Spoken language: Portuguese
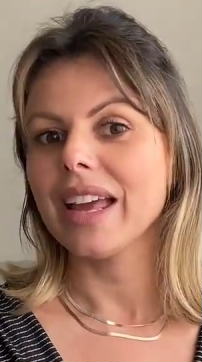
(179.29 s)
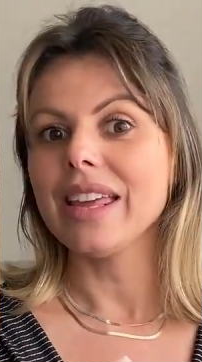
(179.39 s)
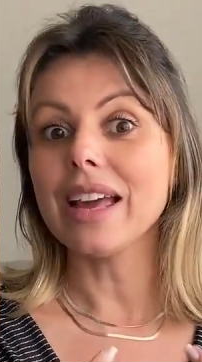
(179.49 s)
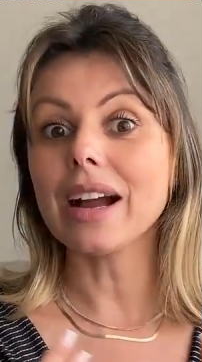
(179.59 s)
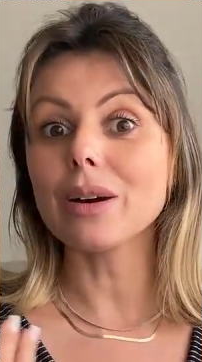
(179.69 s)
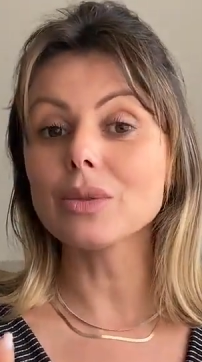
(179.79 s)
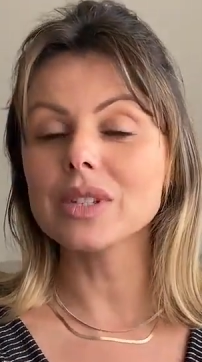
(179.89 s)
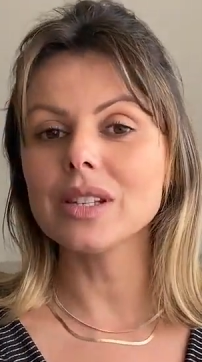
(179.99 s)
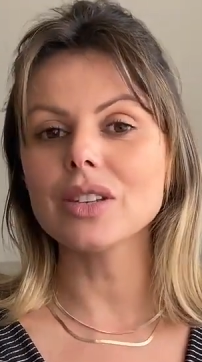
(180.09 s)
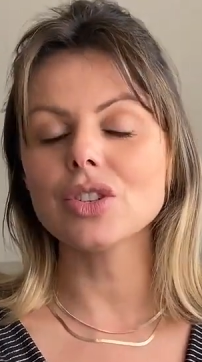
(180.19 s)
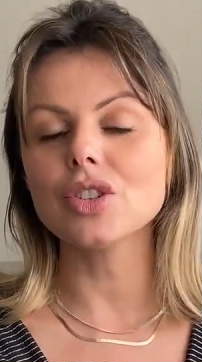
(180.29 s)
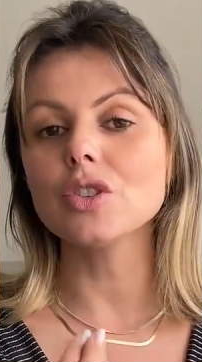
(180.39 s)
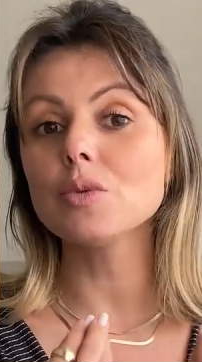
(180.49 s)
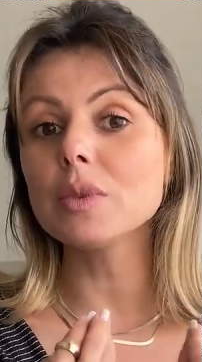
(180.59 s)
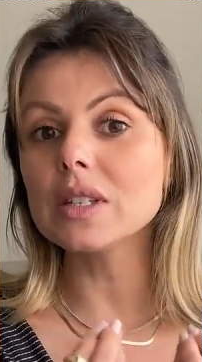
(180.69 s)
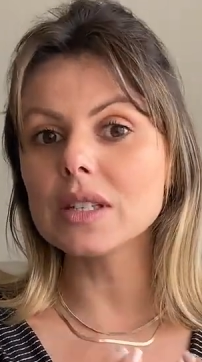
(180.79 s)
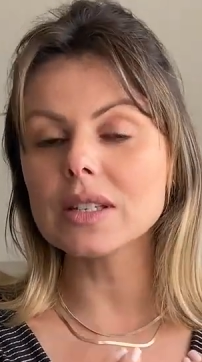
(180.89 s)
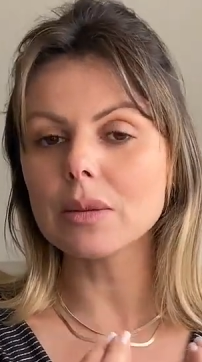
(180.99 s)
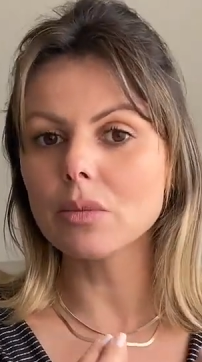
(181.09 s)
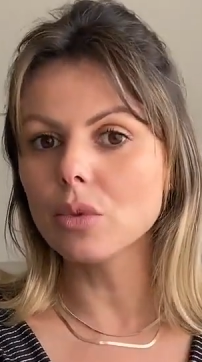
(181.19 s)
E a calcinha, a gente, a gente
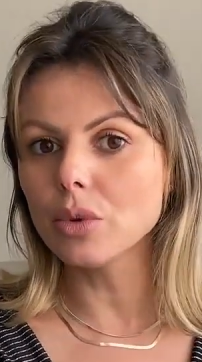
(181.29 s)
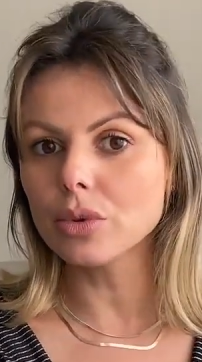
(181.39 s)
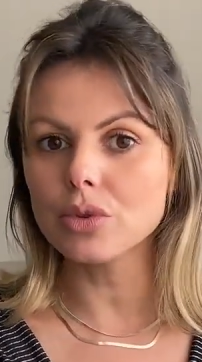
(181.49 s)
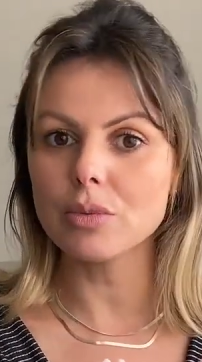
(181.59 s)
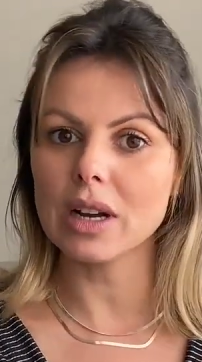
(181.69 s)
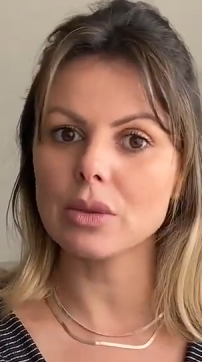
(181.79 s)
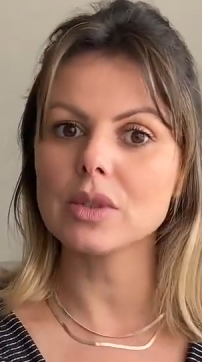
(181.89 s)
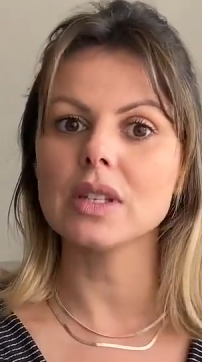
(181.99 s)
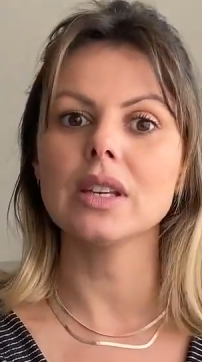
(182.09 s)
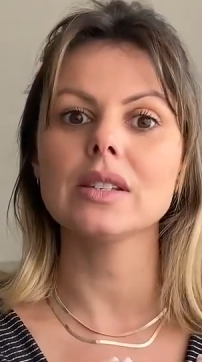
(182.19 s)
precisa muito de uma calcinha